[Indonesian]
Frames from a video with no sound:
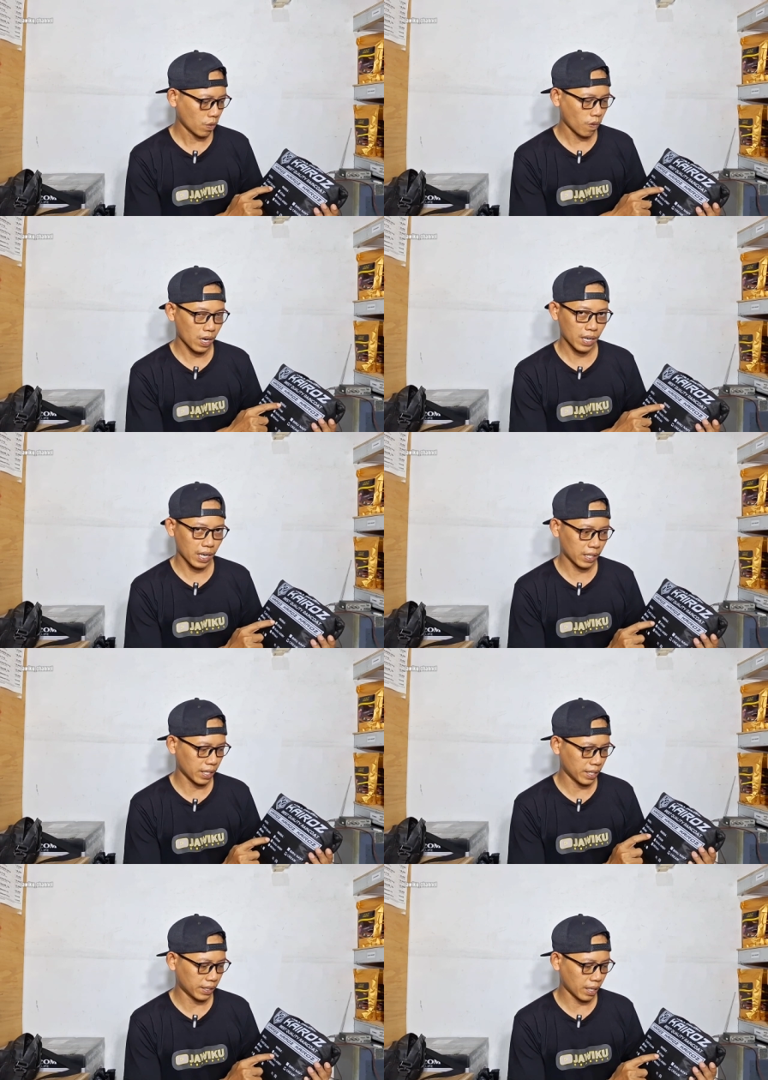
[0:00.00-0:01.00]
warna
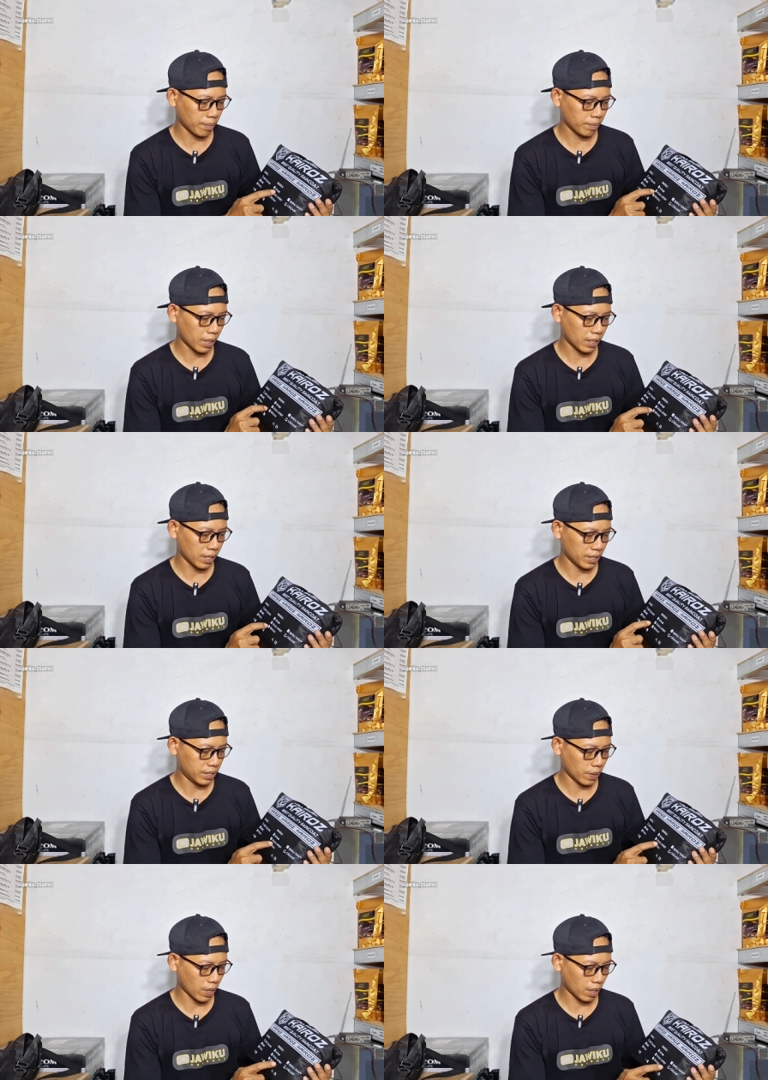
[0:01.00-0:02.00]
ada hitam ada
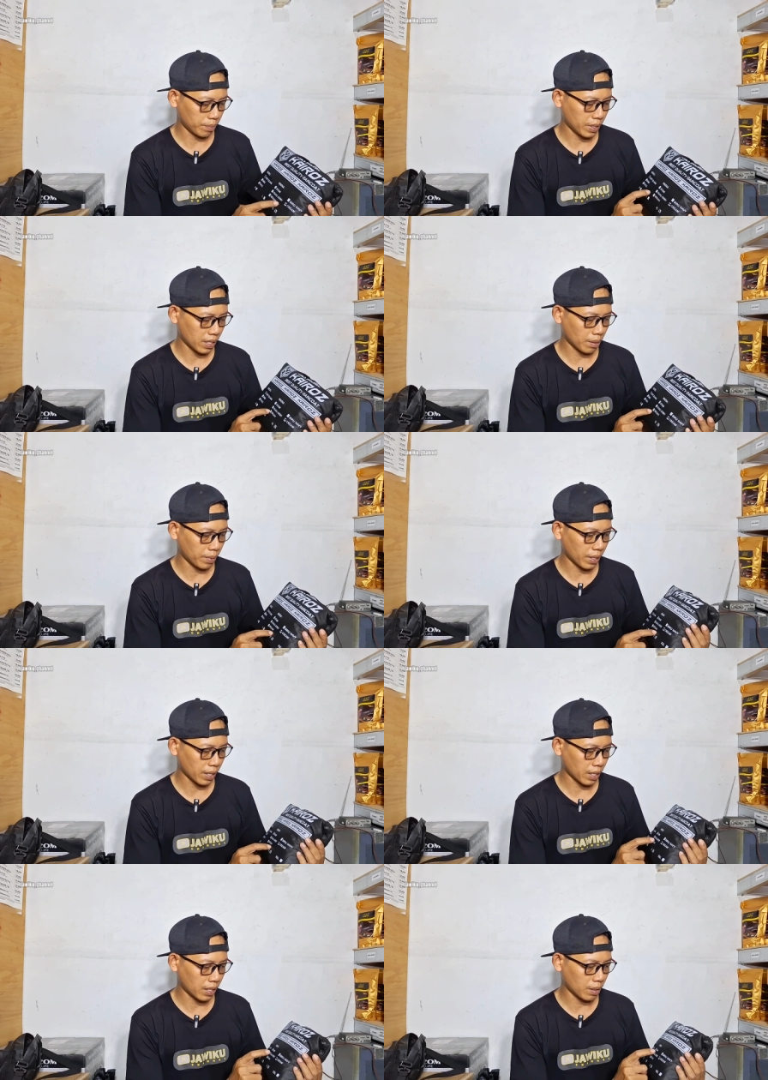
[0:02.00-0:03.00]
hijau army ada
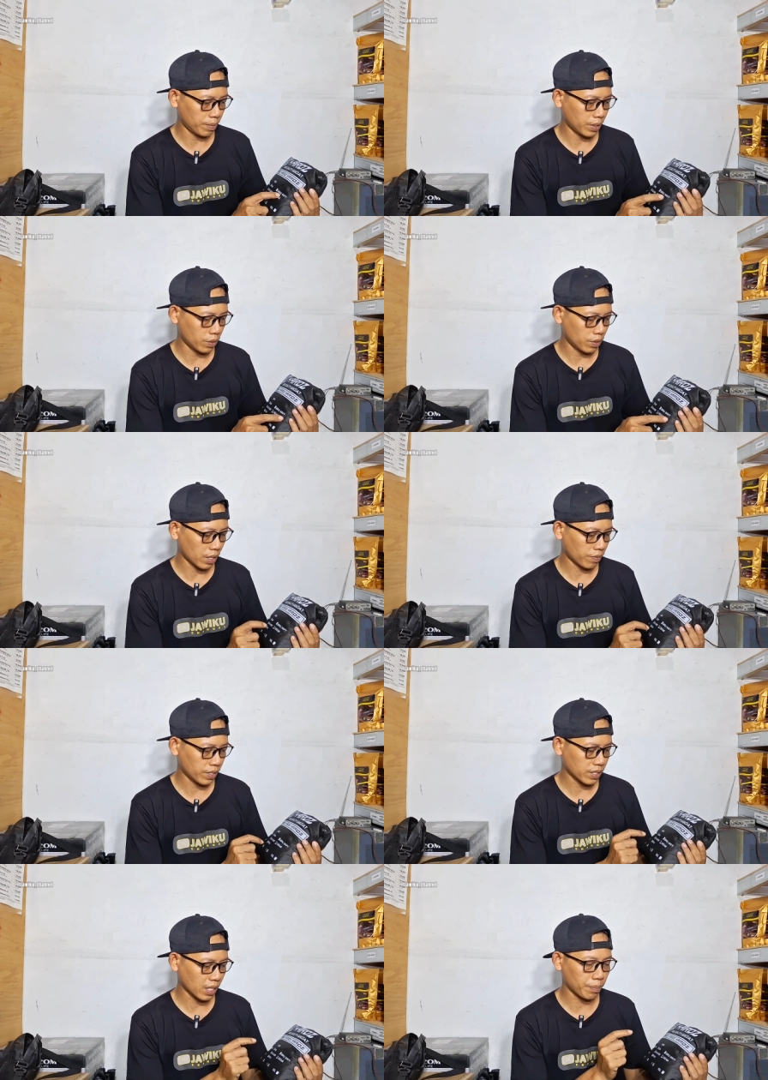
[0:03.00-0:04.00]
merah ada biru nah,
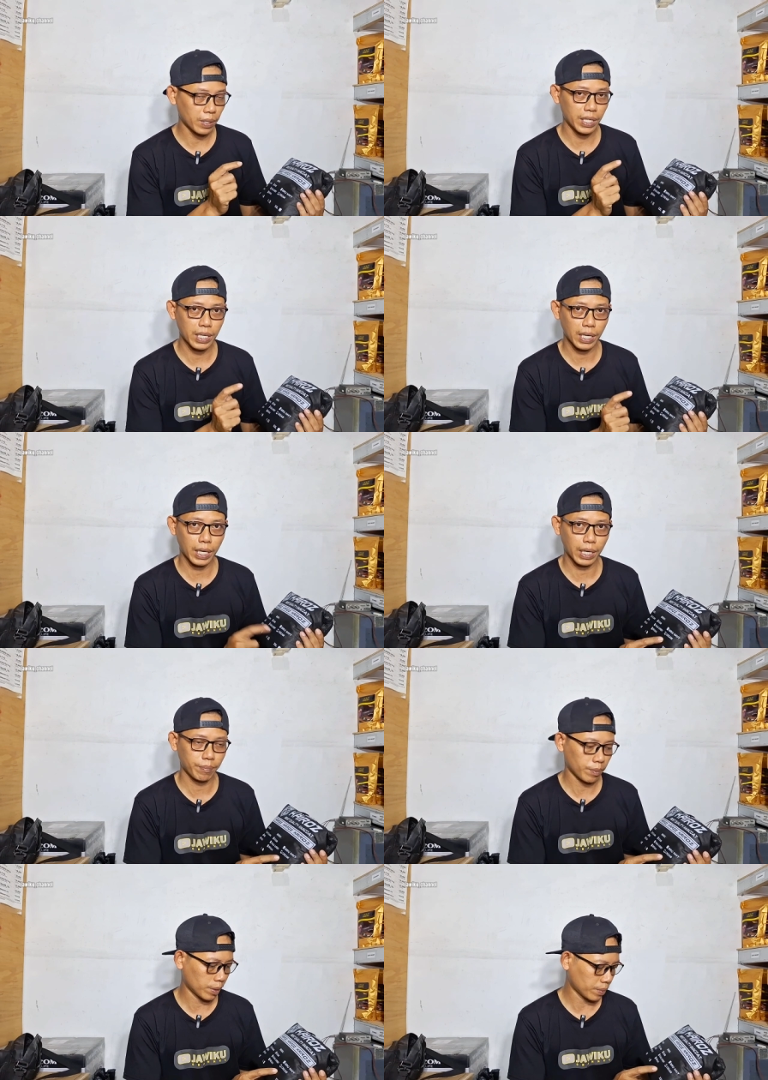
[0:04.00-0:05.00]
tapi saya pilih yang krem
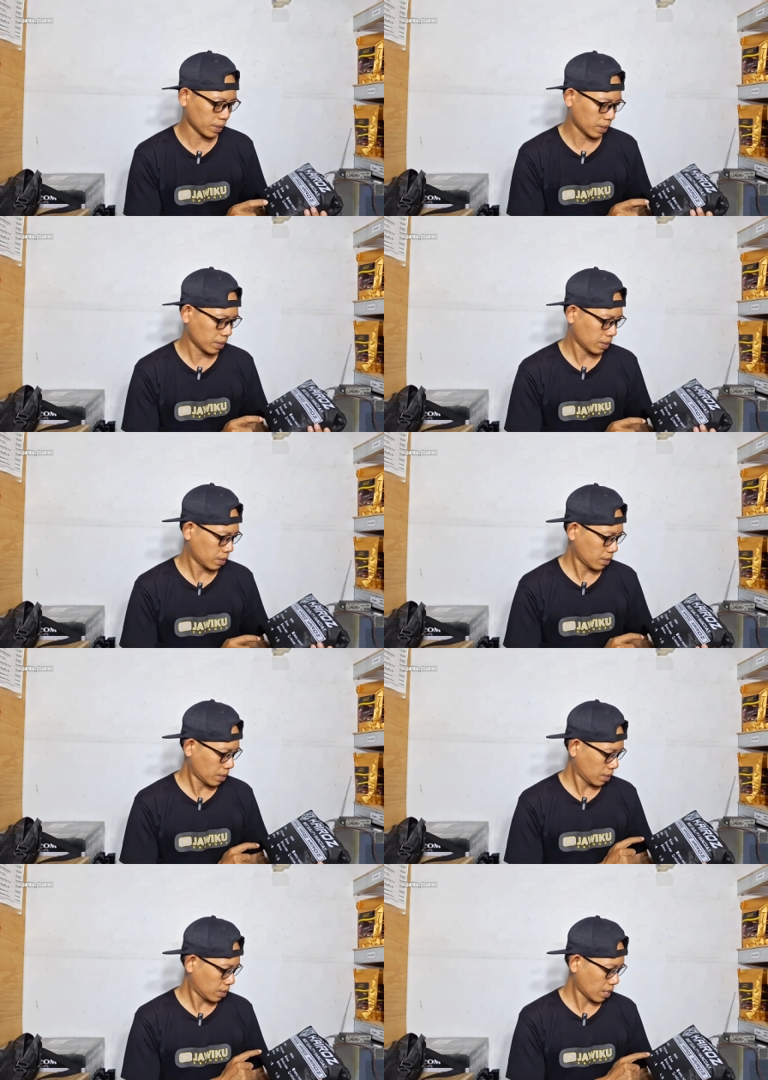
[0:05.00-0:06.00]
teman-teman
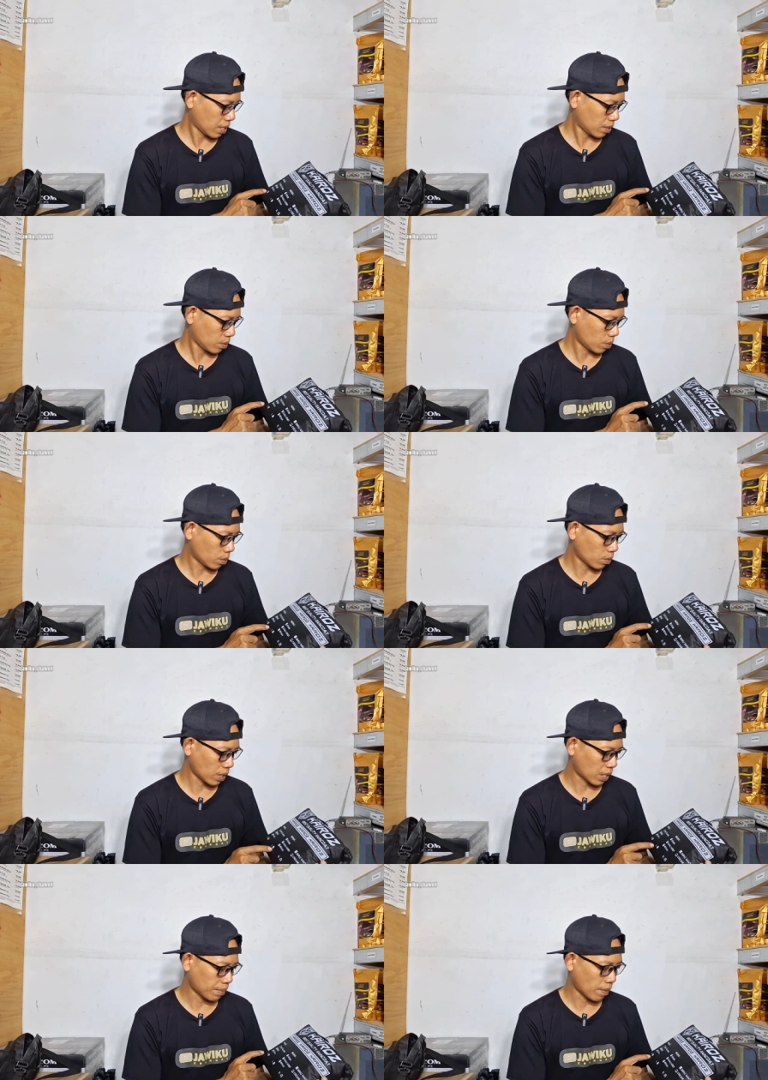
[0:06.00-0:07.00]
dan
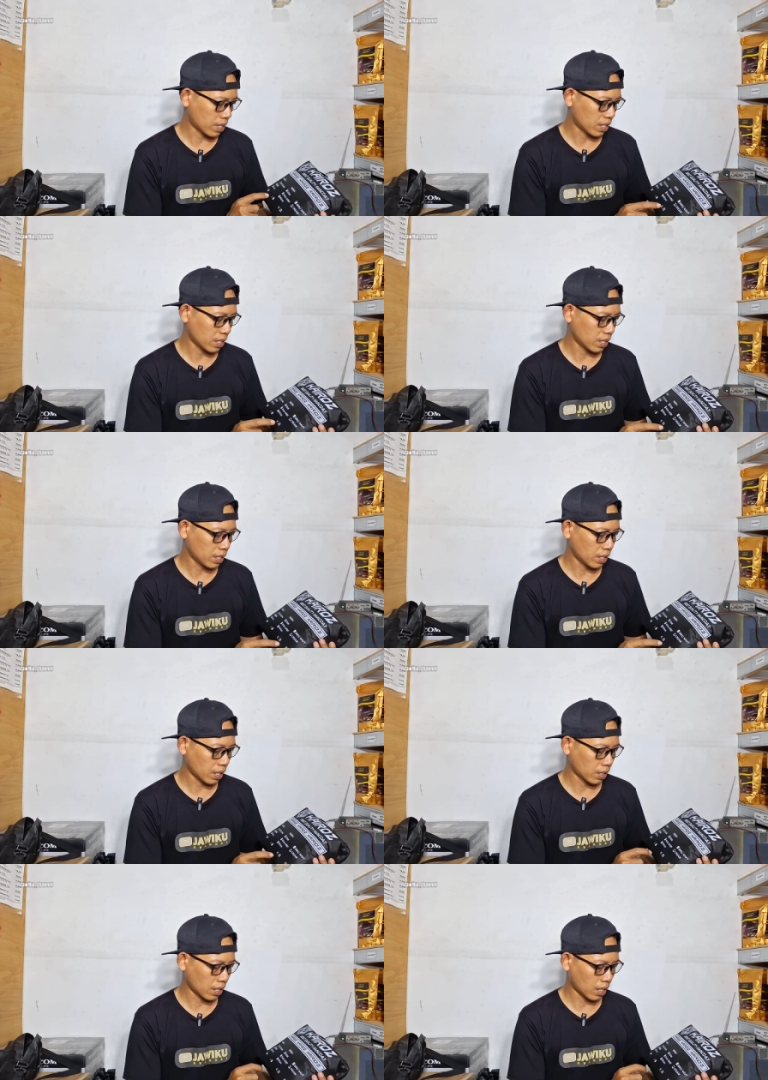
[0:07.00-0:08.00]
ukuran bawah di sendiri ini
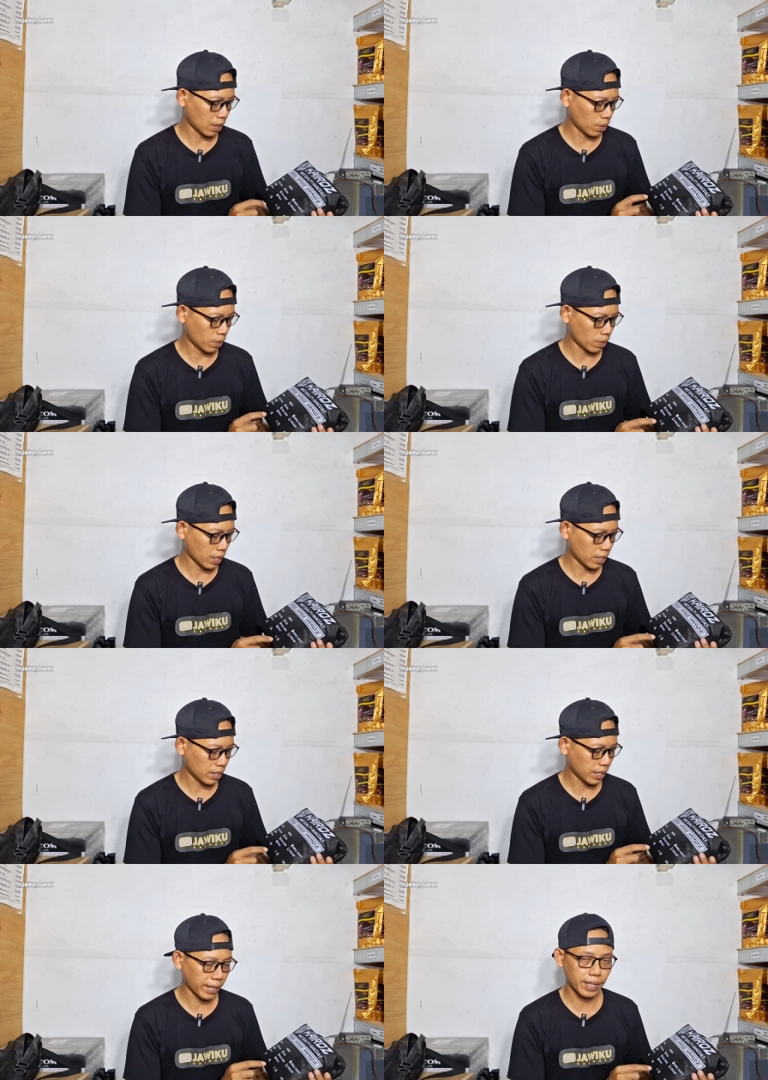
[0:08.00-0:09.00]
adalah ukuran
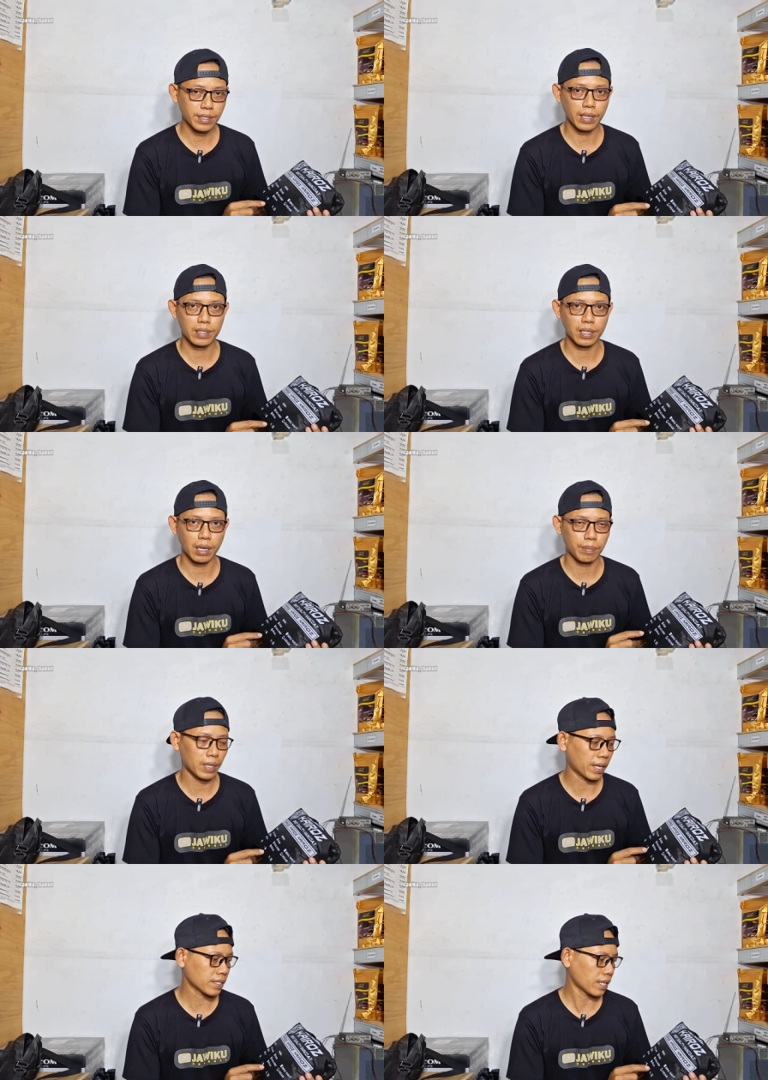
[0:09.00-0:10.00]
ini XL saya
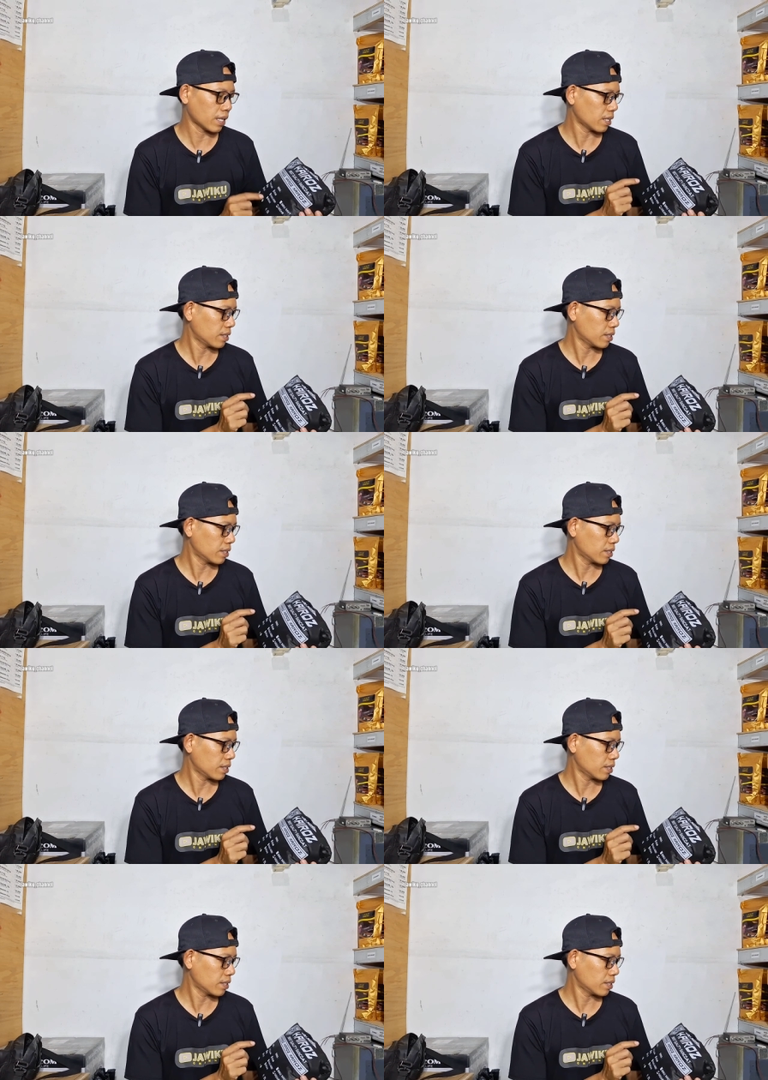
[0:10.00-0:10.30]
ambil XL